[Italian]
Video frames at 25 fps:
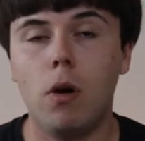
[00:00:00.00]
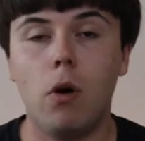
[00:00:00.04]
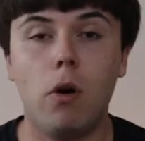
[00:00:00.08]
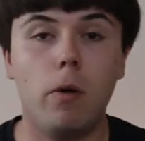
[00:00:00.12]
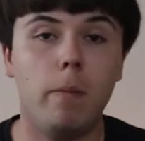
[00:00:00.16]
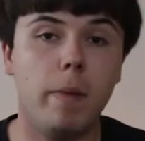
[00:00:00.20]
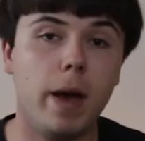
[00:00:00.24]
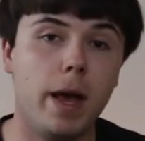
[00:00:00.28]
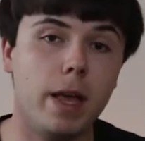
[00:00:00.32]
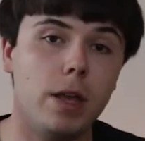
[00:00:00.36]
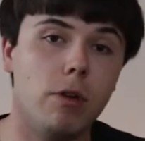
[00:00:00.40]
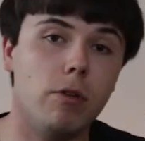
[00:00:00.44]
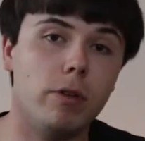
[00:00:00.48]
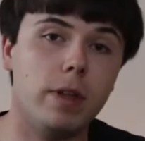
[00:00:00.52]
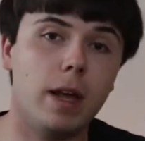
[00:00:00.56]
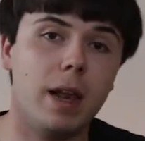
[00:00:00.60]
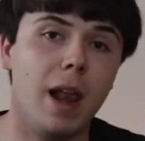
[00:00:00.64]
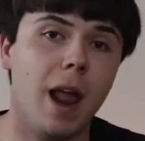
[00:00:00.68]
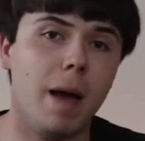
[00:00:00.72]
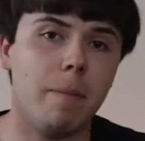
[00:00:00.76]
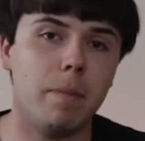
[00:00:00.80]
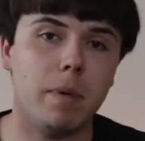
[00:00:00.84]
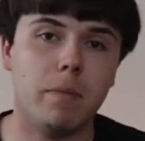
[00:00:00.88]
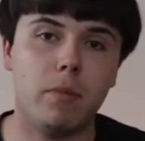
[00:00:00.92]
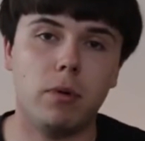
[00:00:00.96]
O meglio,
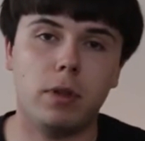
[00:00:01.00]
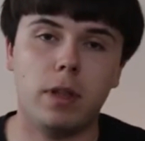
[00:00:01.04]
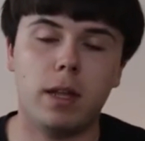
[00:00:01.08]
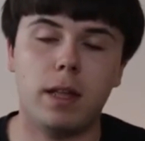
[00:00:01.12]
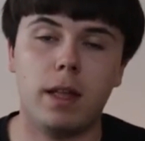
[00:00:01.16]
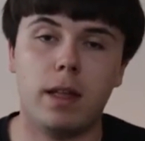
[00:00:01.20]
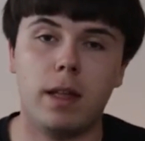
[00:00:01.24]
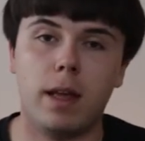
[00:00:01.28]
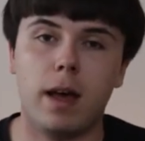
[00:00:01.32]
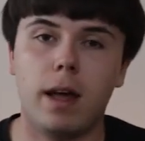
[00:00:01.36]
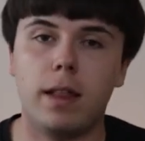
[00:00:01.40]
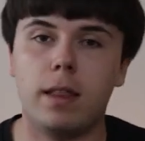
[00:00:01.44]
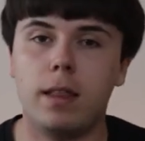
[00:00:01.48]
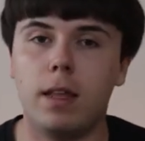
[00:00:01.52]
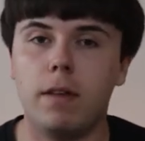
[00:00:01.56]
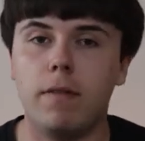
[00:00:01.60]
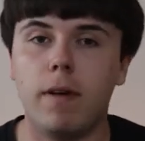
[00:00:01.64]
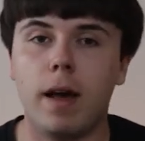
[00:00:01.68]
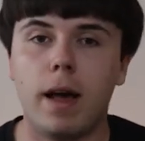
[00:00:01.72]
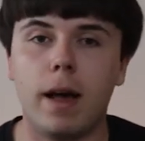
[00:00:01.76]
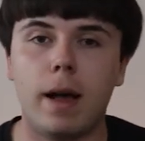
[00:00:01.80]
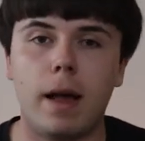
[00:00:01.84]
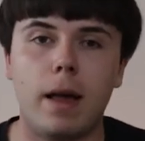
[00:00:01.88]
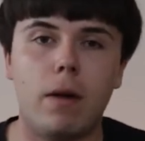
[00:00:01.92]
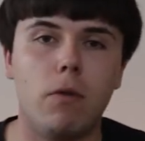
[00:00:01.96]
dall'app potete
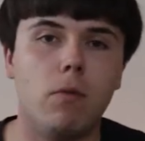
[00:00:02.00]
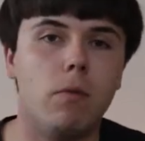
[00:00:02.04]
attivare